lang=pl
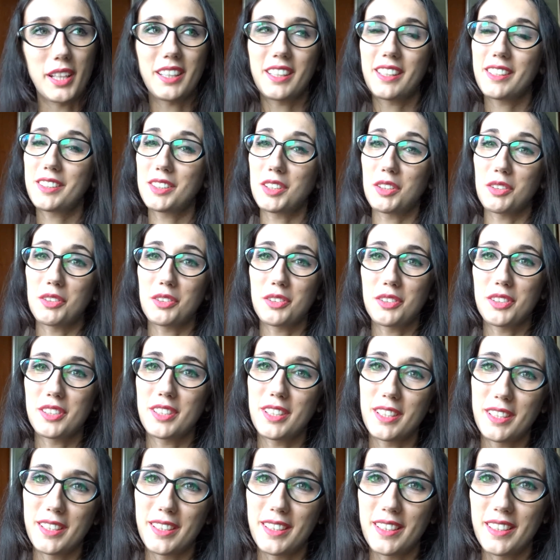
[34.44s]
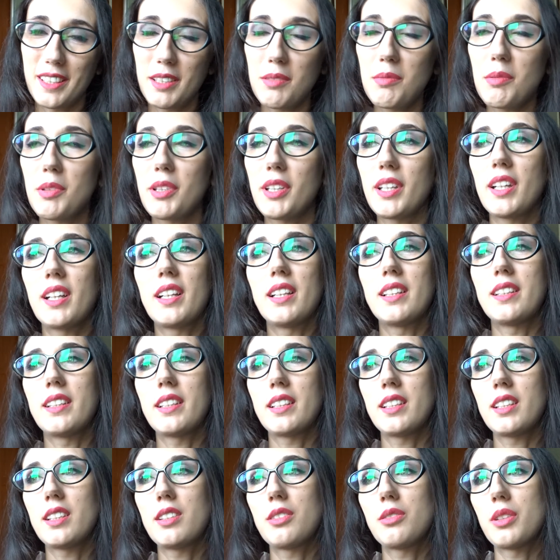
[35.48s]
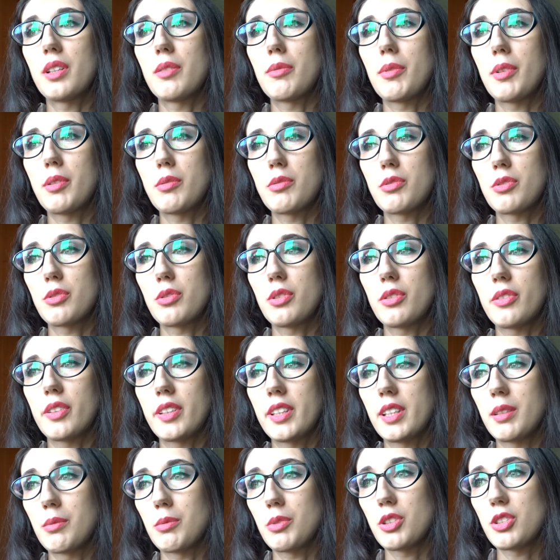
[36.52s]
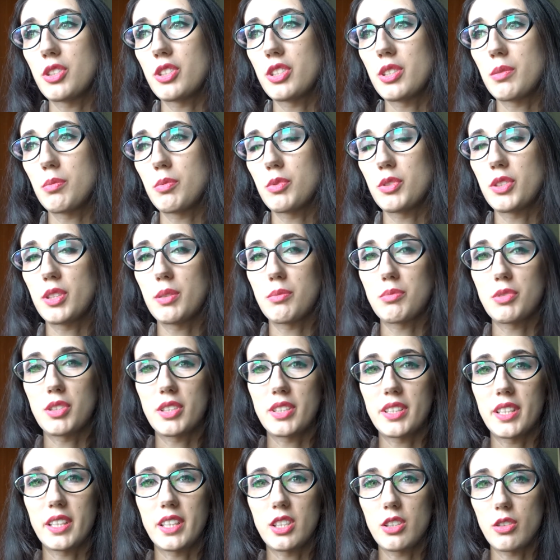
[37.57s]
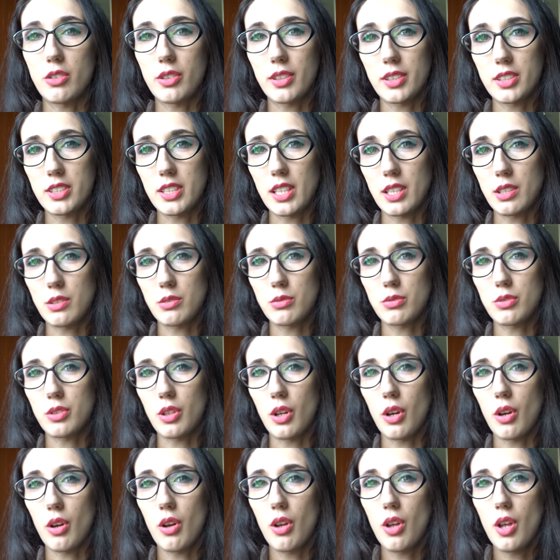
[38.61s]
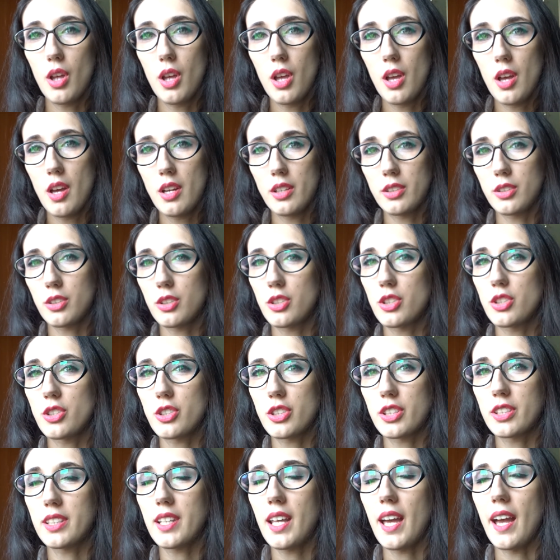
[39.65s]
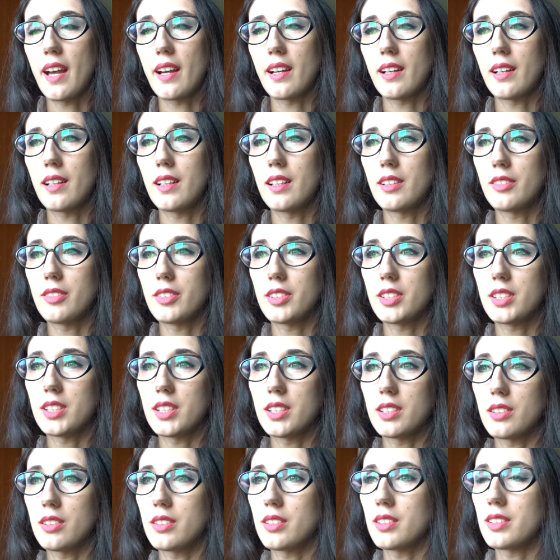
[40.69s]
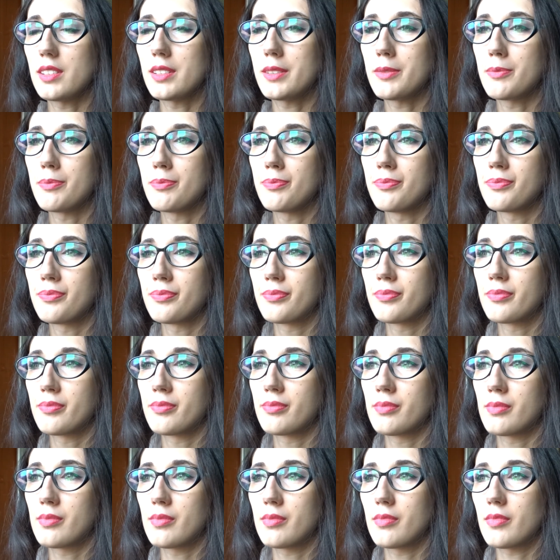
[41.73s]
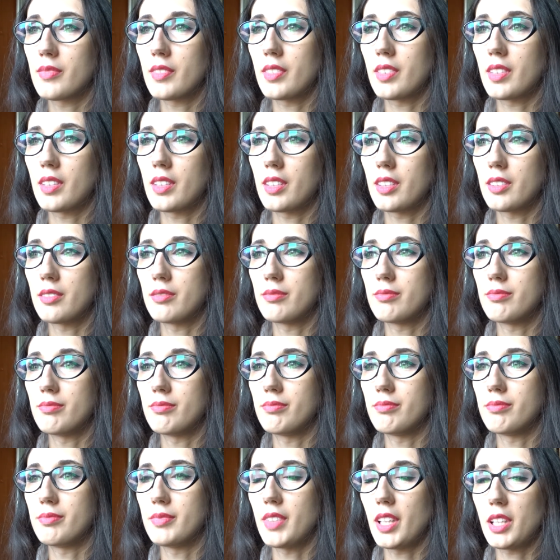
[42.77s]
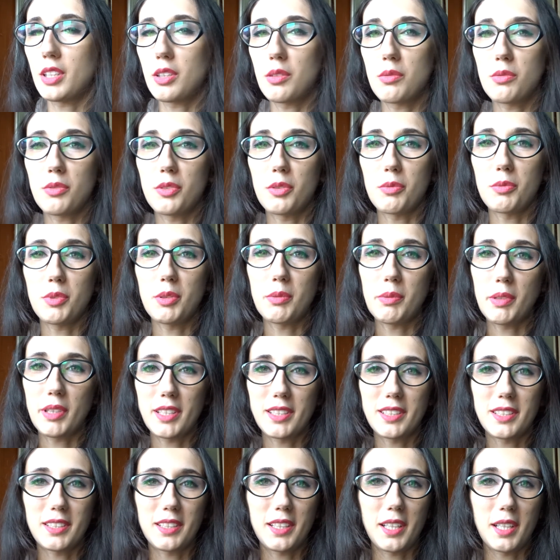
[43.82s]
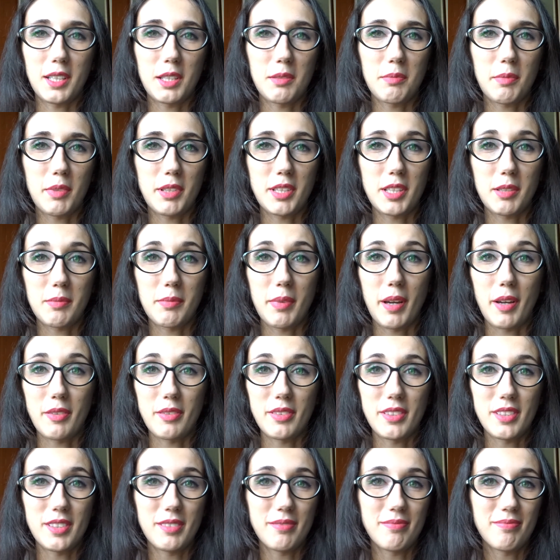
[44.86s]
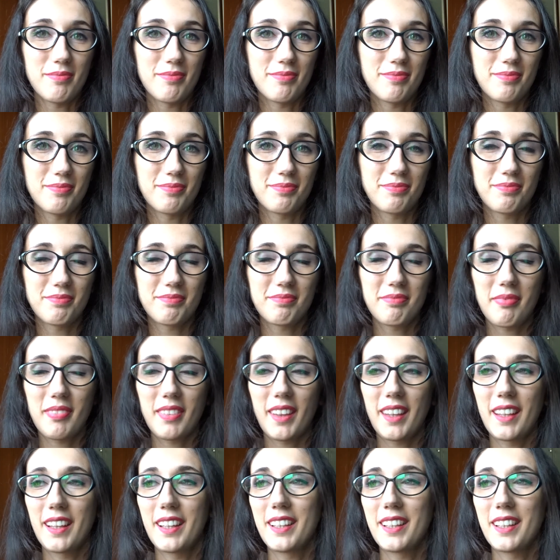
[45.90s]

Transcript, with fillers: takich to się nie boję, ale takich, które mają rzutować na moje życie później przez jakiś okres czasu, to troszeczkę tak, ale wiecie, to jest, mm, jak to mówią, nie ma ryzyka, nie ma zabawy. No.